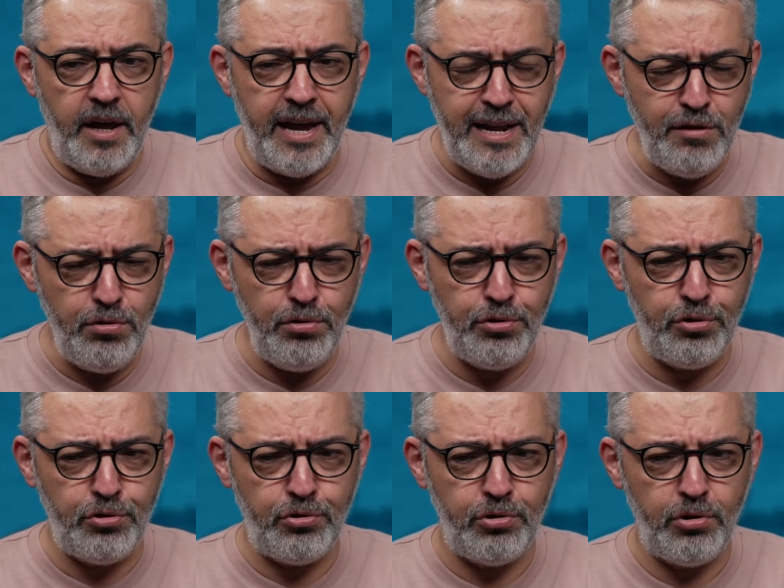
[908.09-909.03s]

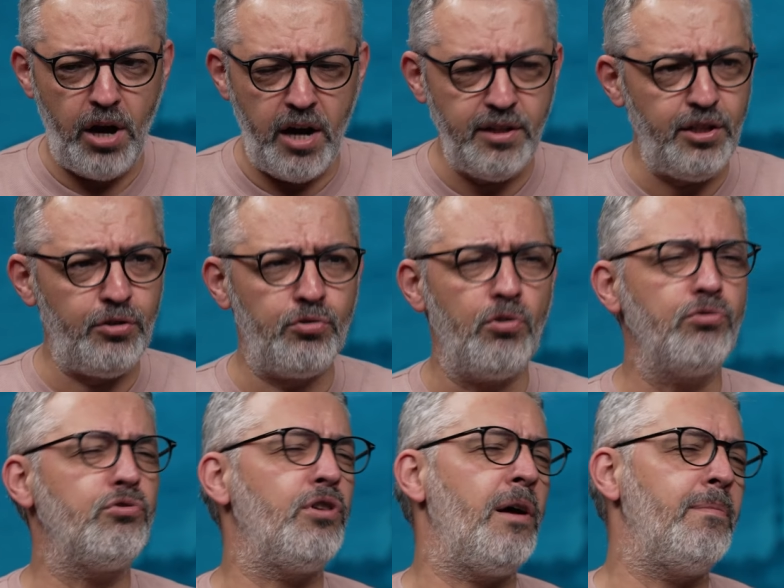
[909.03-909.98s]
Endüs artık
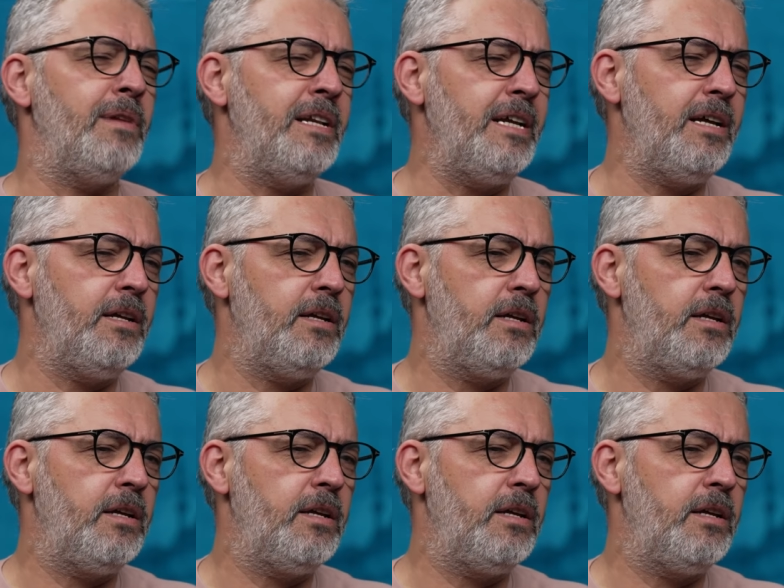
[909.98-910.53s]
son dönemleri